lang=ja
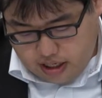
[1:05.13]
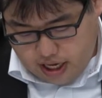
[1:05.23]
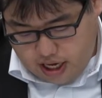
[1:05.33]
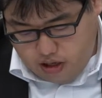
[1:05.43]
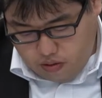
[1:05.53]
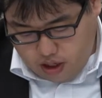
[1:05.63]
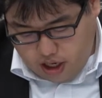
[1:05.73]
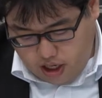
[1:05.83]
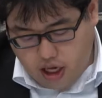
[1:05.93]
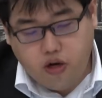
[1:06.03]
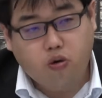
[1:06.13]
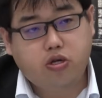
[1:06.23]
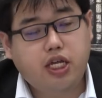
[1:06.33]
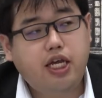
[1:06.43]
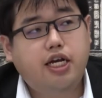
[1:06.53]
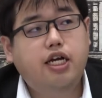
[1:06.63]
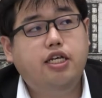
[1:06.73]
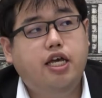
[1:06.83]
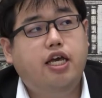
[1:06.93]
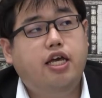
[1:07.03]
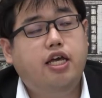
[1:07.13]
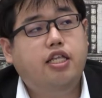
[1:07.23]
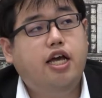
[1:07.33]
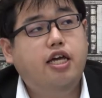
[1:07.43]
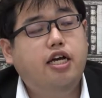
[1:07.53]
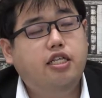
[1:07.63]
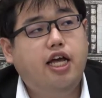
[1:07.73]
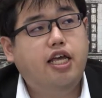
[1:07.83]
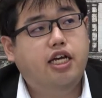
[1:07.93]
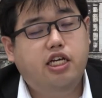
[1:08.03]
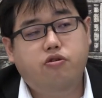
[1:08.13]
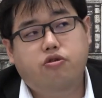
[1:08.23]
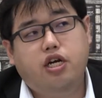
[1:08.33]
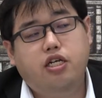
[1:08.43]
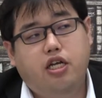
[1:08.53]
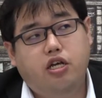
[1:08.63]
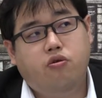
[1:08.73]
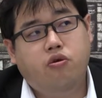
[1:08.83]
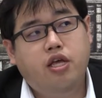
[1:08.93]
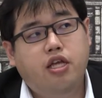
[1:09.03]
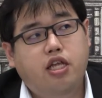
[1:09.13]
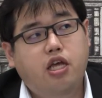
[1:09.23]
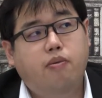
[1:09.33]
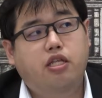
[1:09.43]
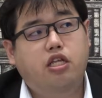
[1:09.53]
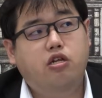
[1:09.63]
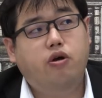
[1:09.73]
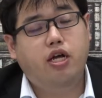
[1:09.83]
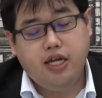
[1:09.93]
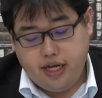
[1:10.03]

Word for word: 内容的に国際関係、え対外国関係の、えー、テーマっていうのは